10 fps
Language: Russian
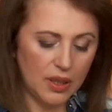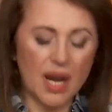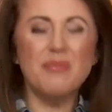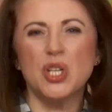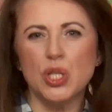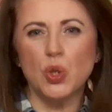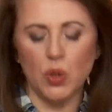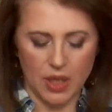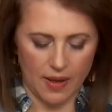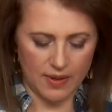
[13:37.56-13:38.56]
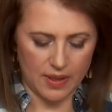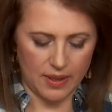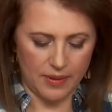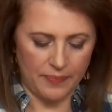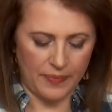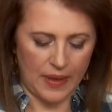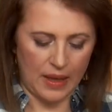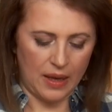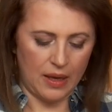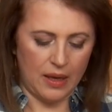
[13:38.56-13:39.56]
грамм 600, наверное,
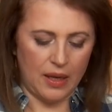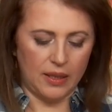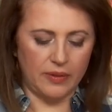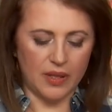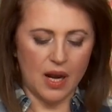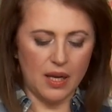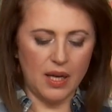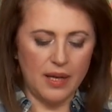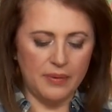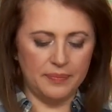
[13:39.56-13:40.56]
творога